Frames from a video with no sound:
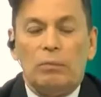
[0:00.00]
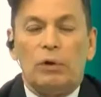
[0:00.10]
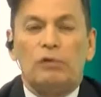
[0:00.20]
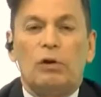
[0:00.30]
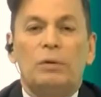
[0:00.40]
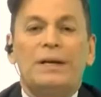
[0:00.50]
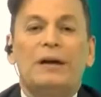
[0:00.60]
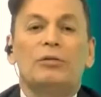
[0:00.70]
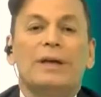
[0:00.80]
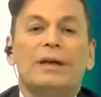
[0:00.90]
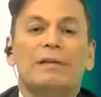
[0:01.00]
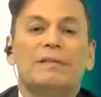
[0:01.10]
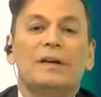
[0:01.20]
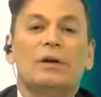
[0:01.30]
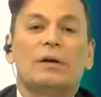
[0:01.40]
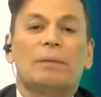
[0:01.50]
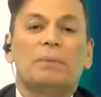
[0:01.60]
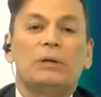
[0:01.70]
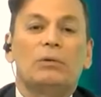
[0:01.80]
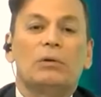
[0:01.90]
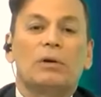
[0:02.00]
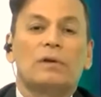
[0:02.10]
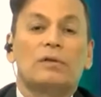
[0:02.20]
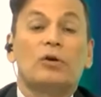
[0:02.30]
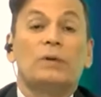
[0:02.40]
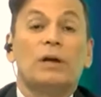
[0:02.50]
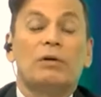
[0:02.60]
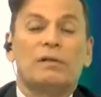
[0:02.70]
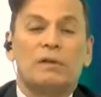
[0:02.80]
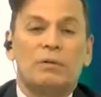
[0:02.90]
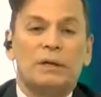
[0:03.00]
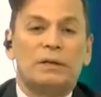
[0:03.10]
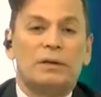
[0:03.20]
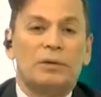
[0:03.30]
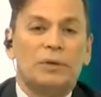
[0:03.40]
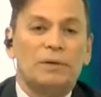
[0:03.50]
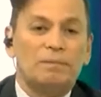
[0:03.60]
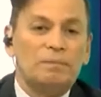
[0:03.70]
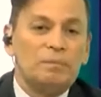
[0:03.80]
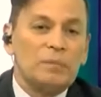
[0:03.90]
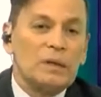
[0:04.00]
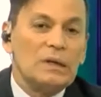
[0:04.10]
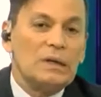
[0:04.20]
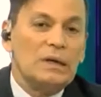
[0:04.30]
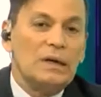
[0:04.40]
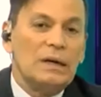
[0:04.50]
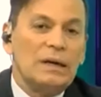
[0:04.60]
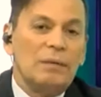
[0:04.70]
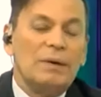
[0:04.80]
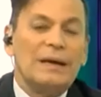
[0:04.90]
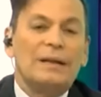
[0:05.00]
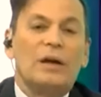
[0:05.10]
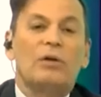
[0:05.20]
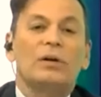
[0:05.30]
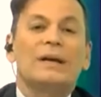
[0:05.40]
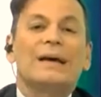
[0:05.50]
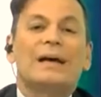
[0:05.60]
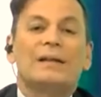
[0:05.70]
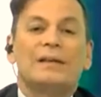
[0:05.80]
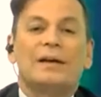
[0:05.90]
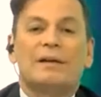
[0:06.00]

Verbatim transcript: Pero se olvidaron de decir los capítulos que se olvidaron a Cervantes también. En que Belé dejó ir gratis a